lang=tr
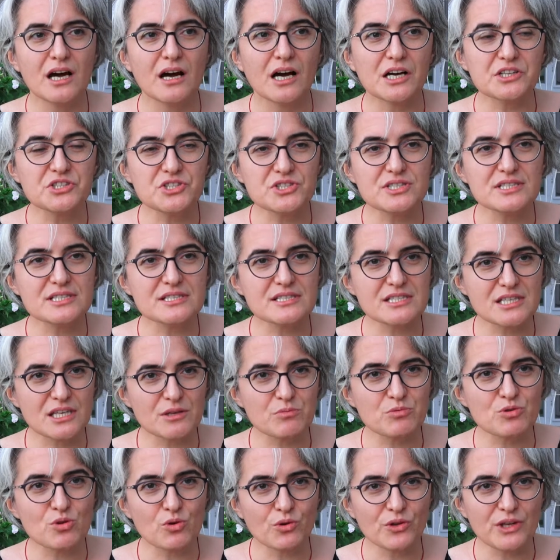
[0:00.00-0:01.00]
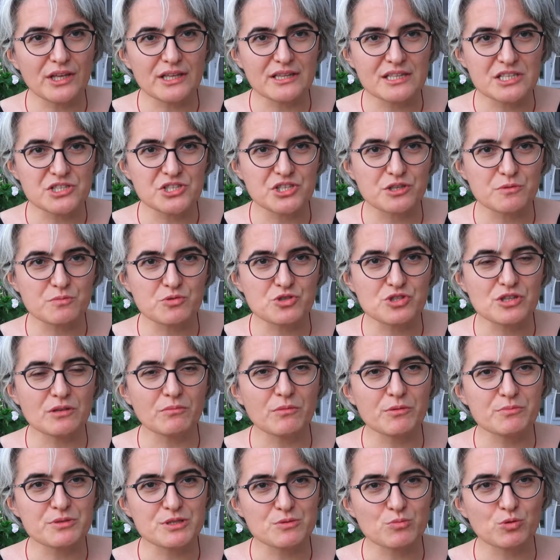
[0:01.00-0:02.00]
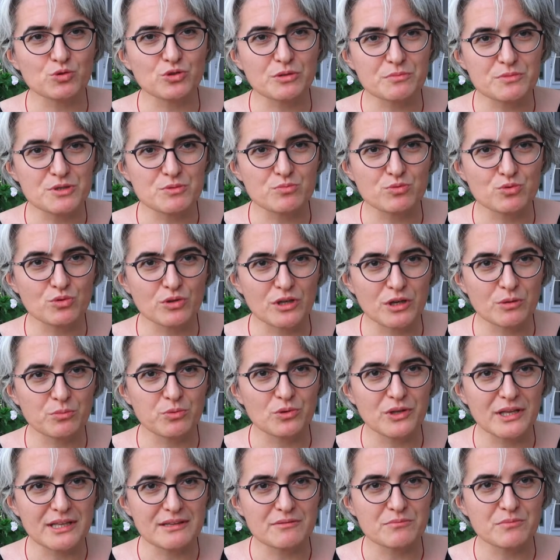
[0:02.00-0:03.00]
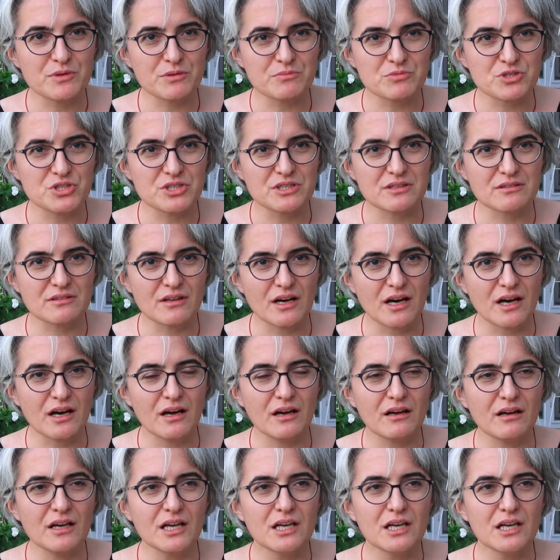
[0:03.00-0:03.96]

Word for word: Açıkçası 2017'de çıkmıştı ama bizim odamız bunu kabul etmemişti daha.